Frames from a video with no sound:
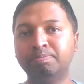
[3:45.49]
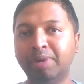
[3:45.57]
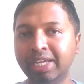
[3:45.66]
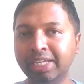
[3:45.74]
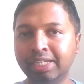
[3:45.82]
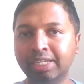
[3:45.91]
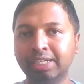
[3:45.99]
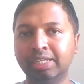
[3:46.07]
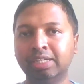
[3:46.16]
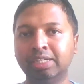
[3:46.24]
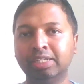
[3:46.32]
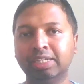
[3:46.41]
பைக்
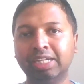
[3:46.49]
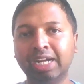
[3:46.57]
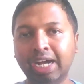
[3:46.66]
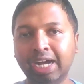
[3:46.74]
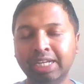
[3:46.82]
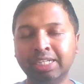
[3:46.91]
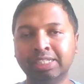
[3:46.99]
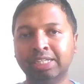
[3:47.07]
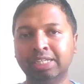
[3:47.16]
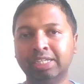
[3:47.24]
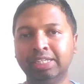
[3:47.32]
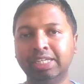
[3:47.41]
இருக்கலாம் கார்
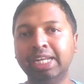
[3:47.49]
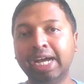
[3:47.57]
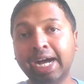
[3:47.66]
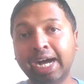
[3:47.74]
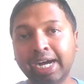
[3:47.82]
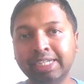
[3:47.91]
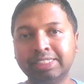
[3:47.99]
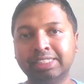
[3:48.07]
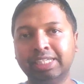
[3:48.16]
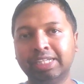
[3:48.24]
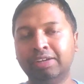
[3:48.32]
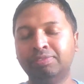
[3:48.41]
இருக்கலாம் இல்லை ஆர்ட்ஸ்
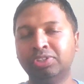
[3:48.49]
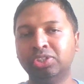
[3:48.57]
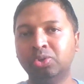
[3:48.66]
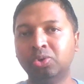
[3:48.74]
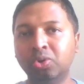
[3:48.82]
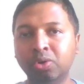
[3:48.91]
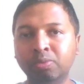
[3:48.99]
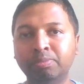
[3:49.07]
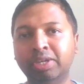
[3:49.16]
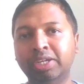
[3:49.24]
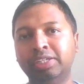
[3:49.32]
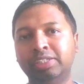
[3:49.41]
கிராஃப்ட் ஹோம்
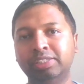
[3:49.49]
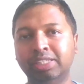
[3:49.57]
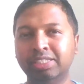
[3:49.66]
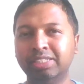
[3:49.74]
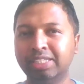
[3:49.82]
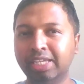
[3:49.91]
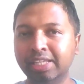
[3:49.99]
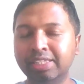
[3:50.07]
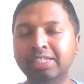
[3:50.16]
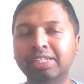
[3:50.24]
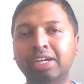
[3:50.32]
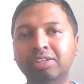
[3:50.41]
மேட் திங்ஸ்
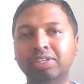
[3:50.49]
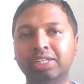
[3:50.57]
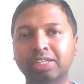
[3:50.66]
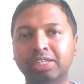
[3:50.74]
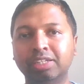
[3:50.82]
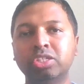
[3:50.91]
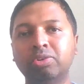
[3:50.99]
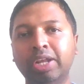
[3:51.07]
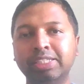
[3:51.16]
எதுனாலும் இருக்கலாம் ஃபார்